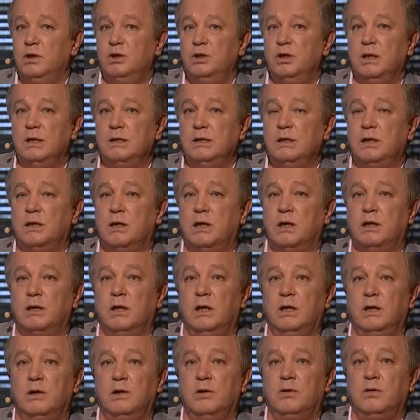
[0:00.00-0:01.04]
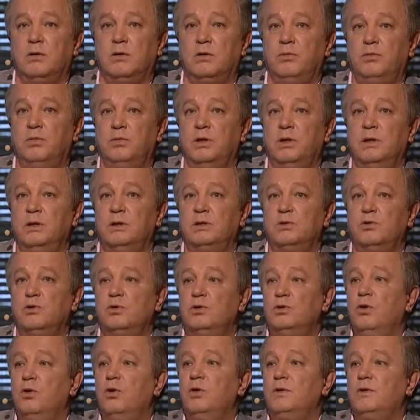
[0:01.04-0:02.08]
часто, когда перед
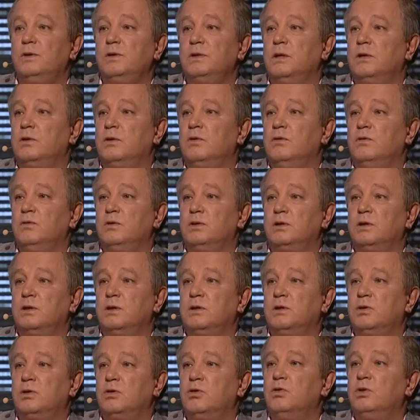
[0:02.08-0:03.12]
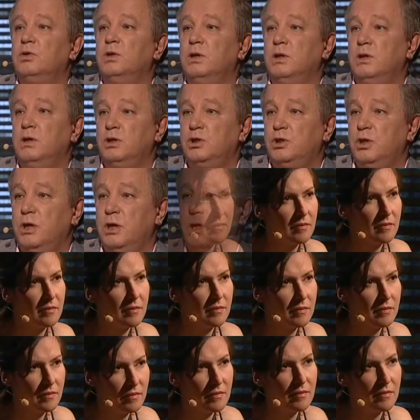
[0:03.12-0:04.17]
судьей становится трудное решение.
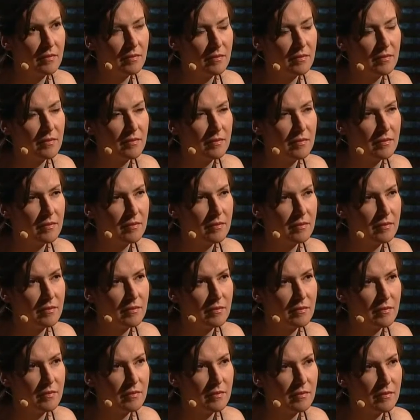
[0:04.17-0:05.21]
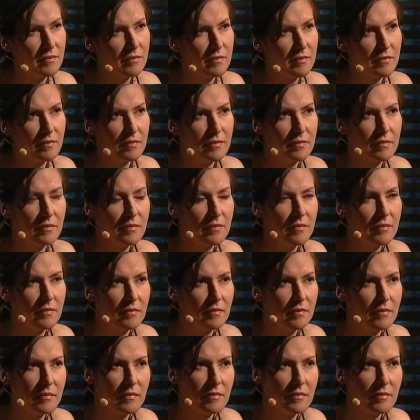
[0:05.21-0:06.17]
Но ну, я помню, например, я